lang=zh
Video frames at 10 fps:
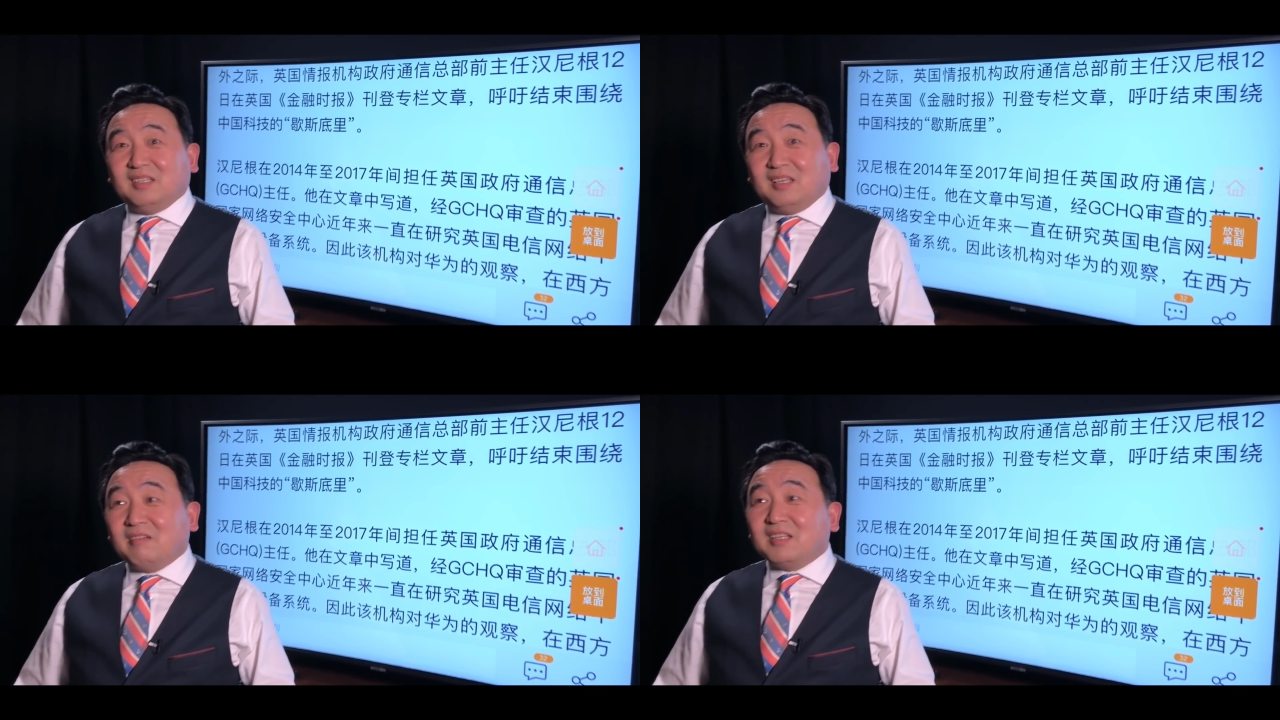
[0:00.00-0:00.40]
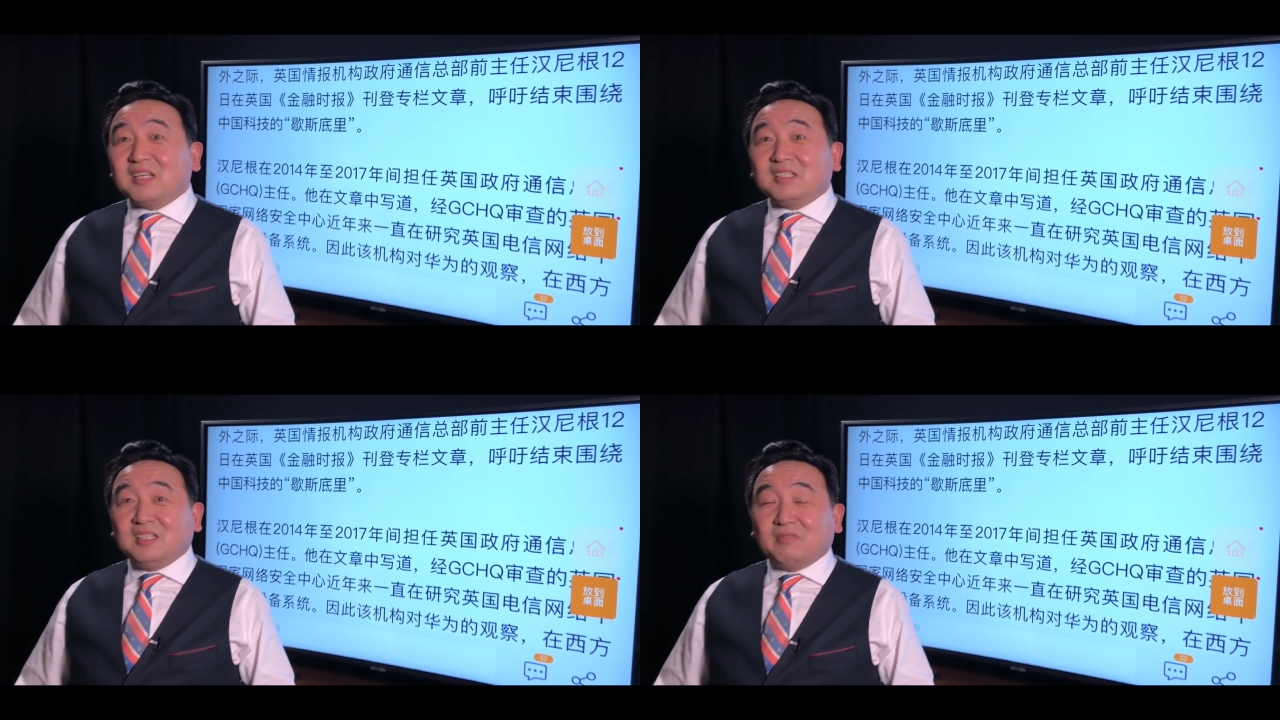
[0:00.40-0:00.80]
因为
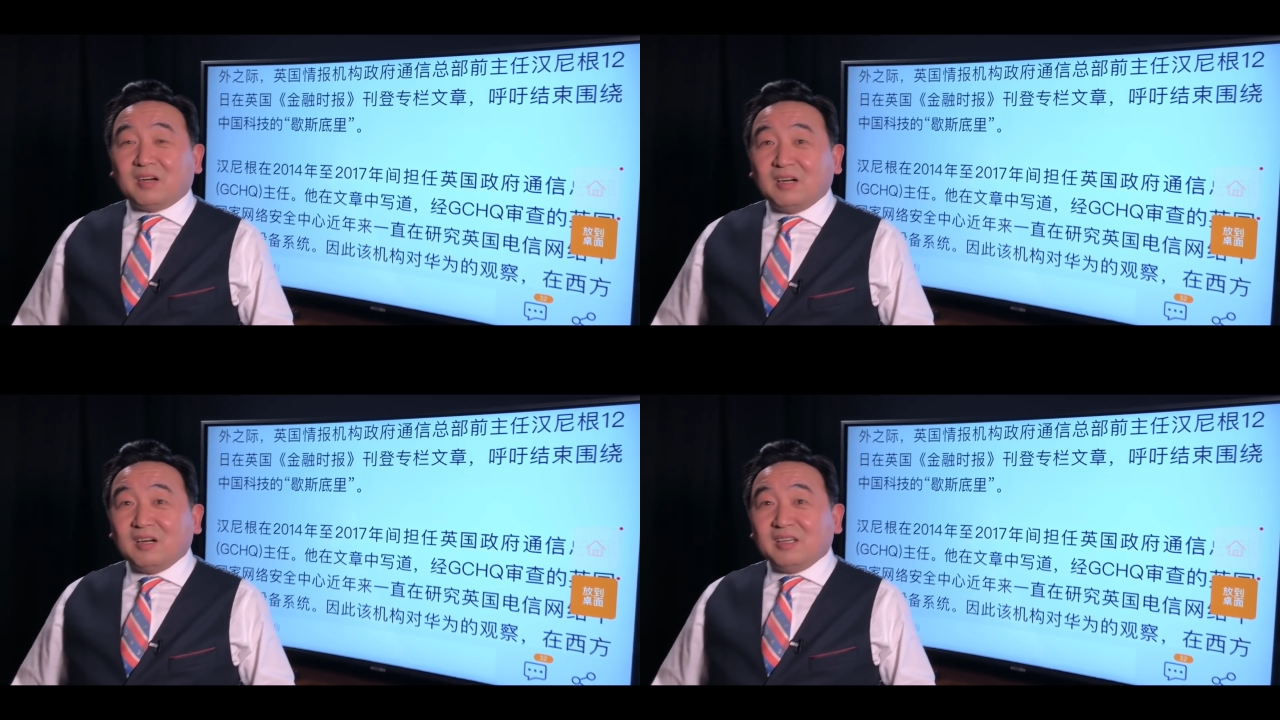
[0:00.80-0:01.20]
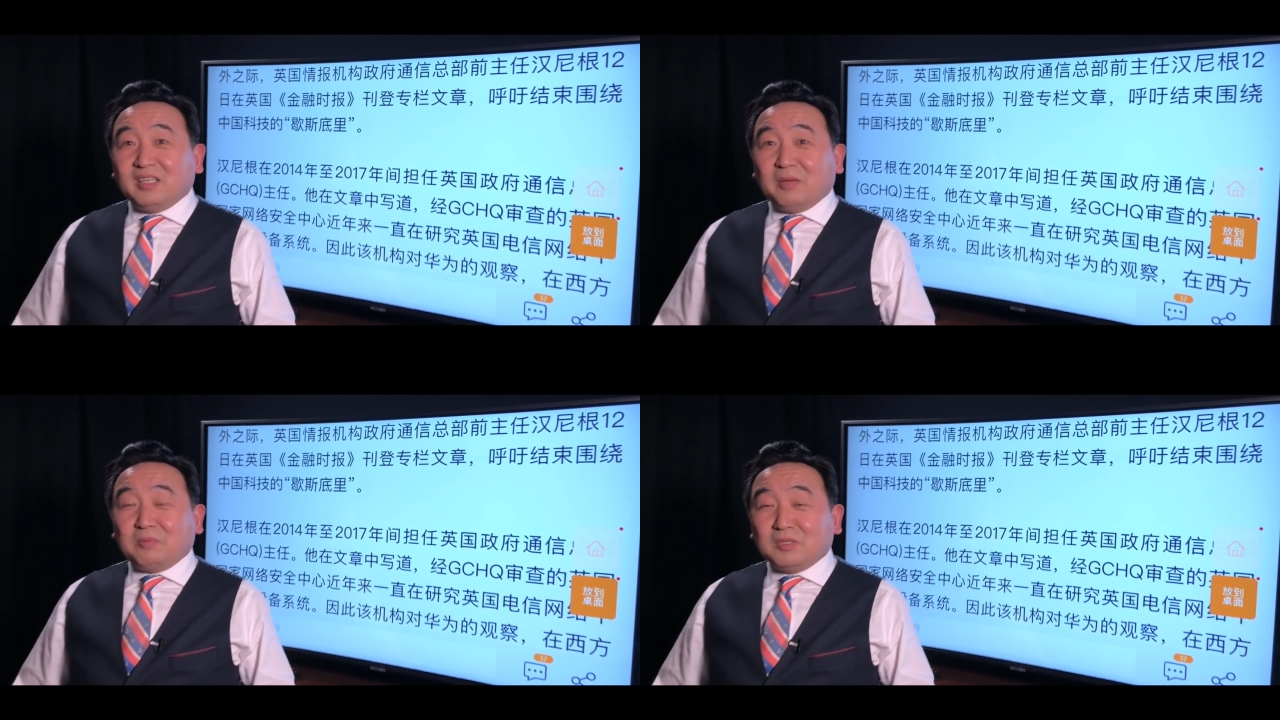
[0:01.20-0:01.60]
他媳妇儿
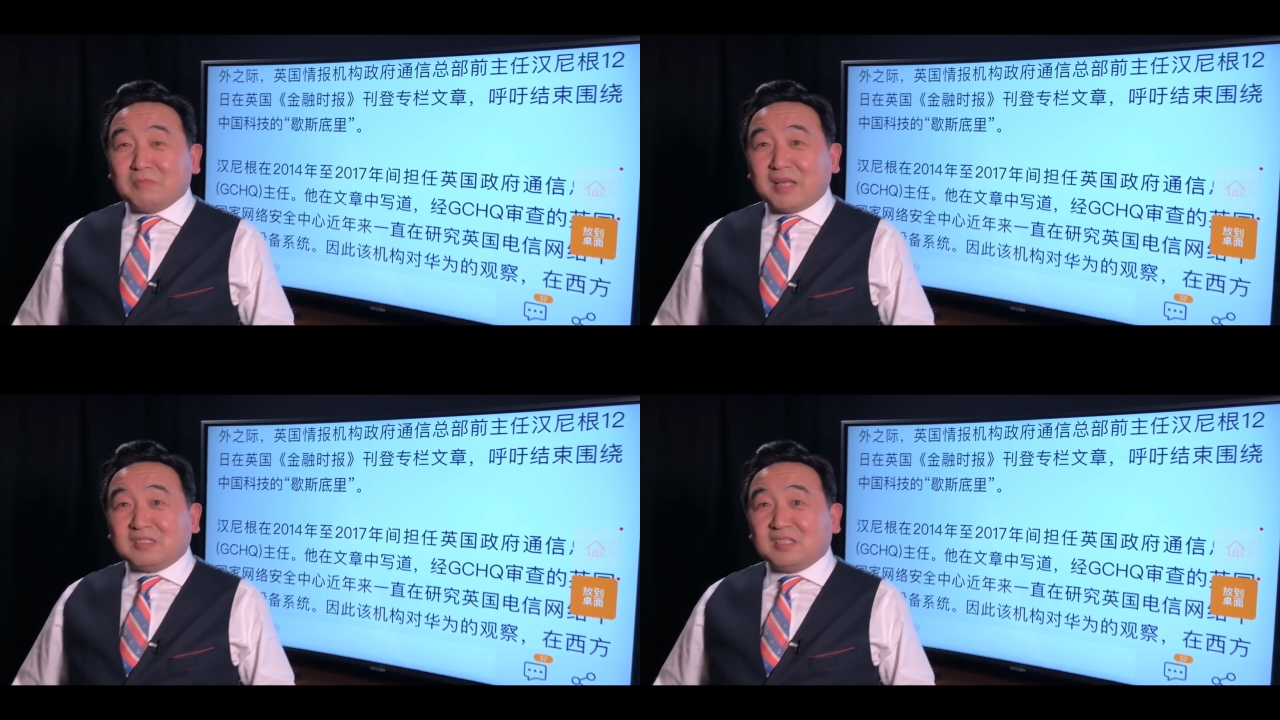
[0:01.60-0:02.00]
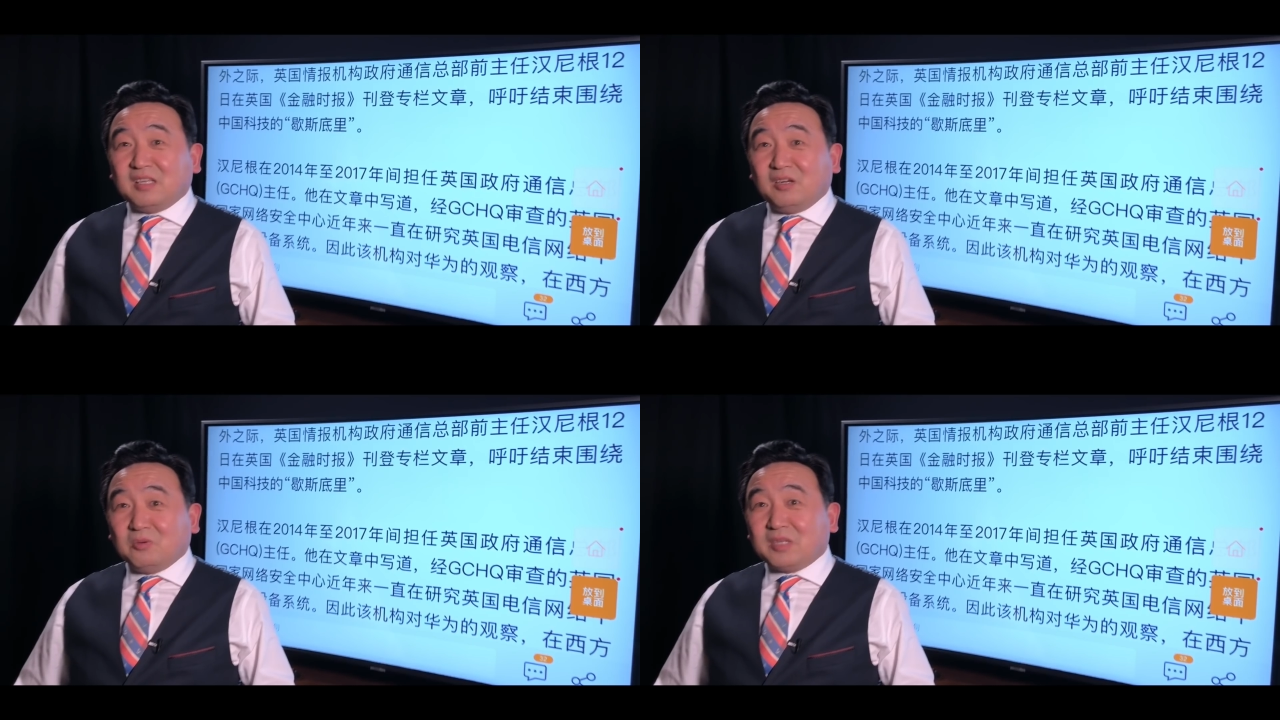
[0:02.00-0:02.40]
也不能把自
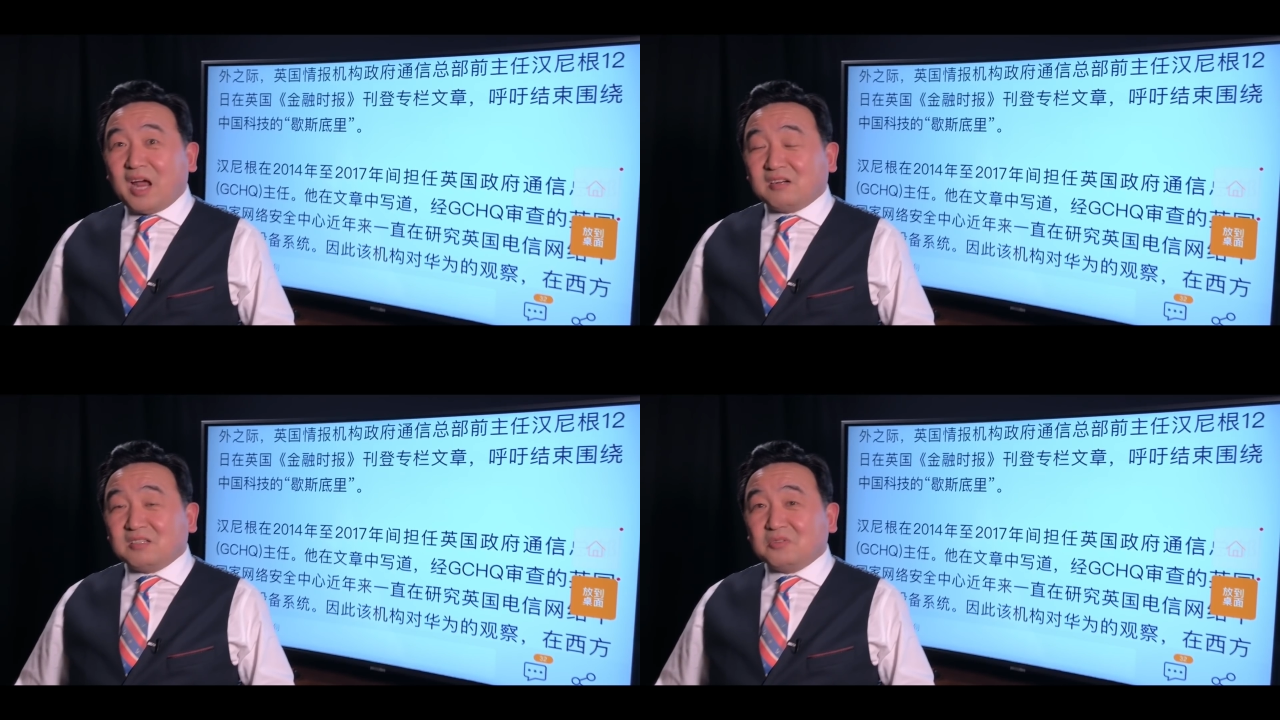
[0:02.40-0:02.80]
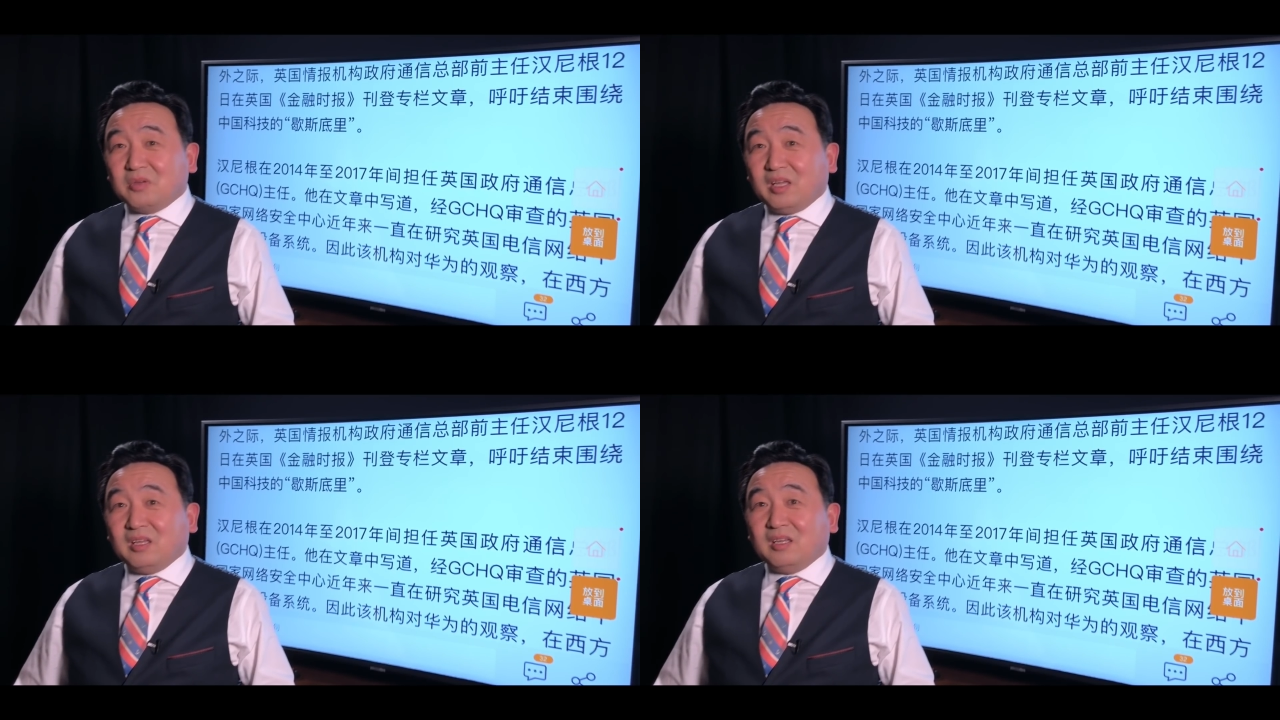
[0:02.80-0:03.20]
己留在二十岁，